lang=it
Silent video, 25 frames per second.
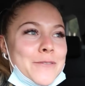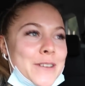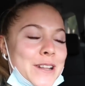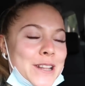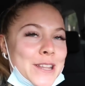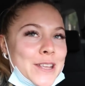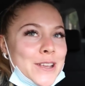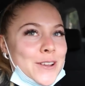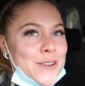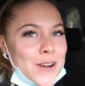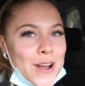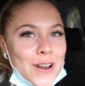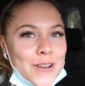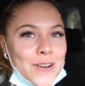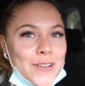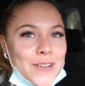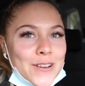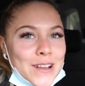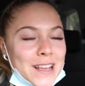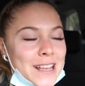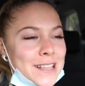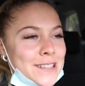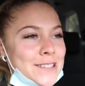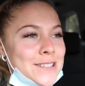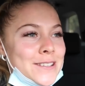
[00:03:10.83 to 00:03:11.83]
quindi colgo
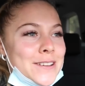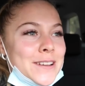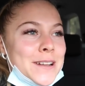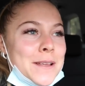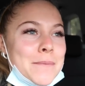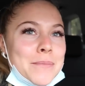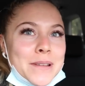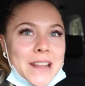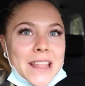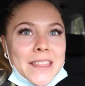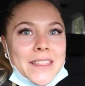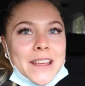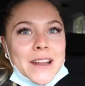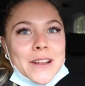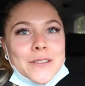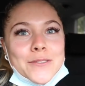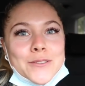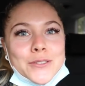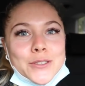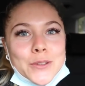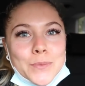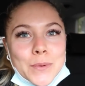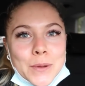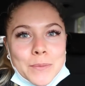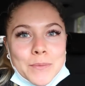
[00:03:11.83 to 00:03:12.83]
l'occasione per andare in
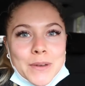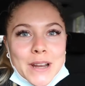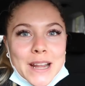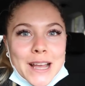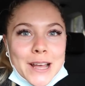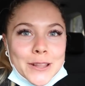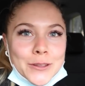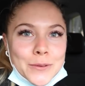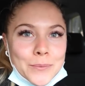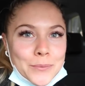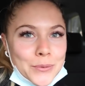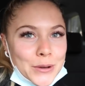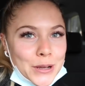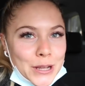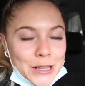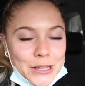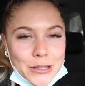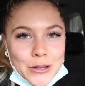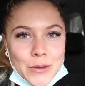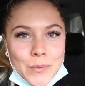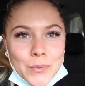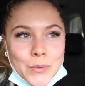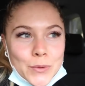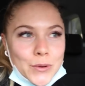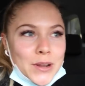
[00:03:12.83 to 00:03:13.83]
un supermercato un
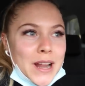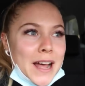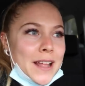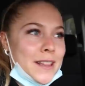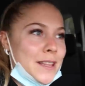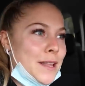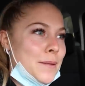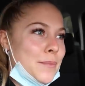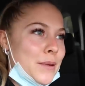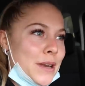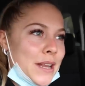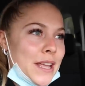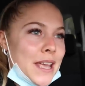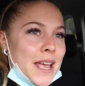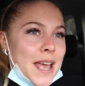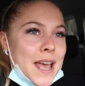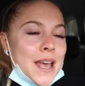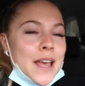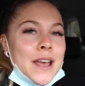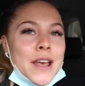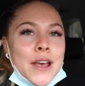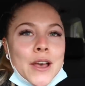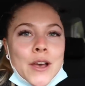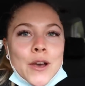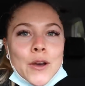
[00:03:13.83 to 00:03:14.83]
pochettino più grande
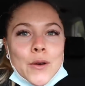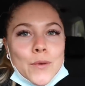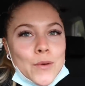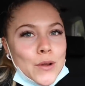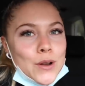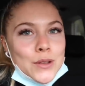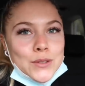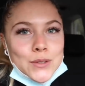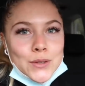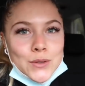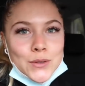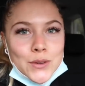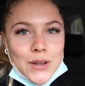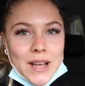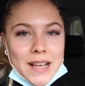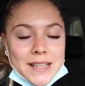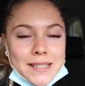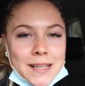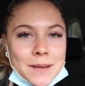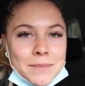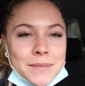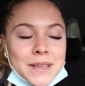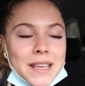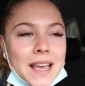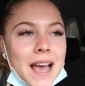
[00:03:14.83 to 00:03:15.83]
perché quello sotto
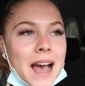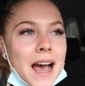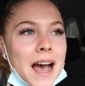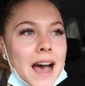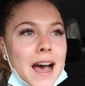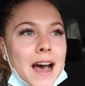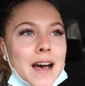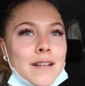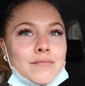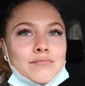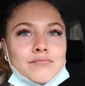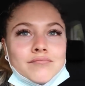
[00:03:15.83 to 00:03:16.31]
casa mia...